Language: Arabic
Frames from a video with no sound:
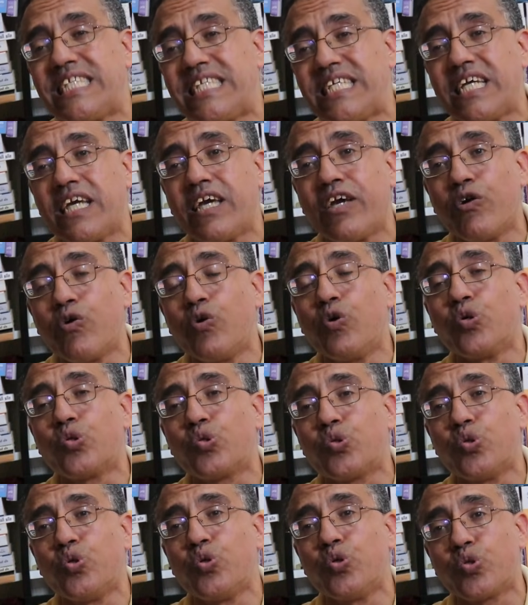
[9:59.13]
تيو
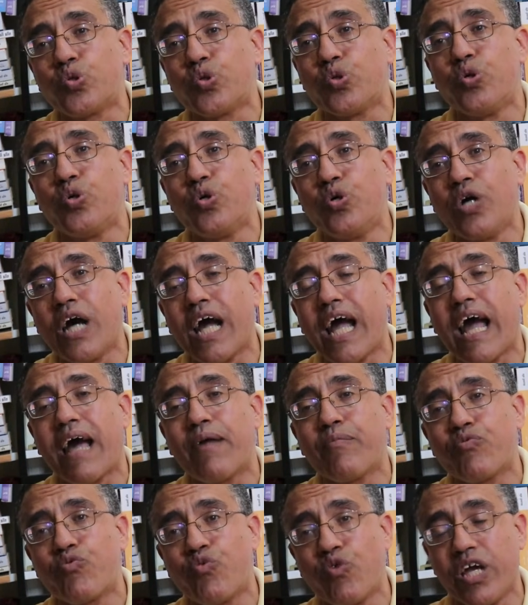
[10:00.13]
22
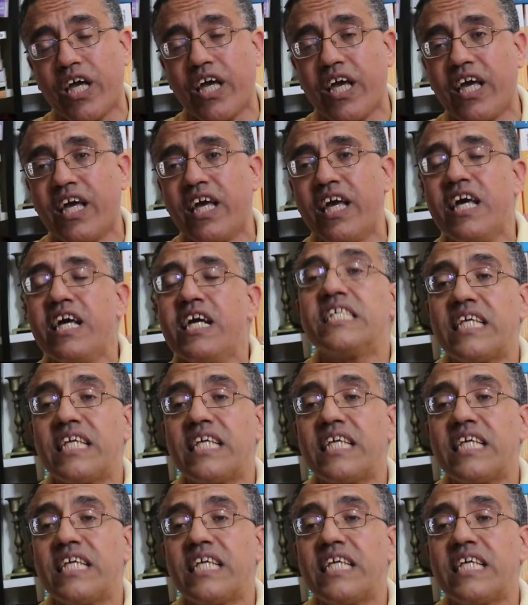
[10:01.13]
ام 3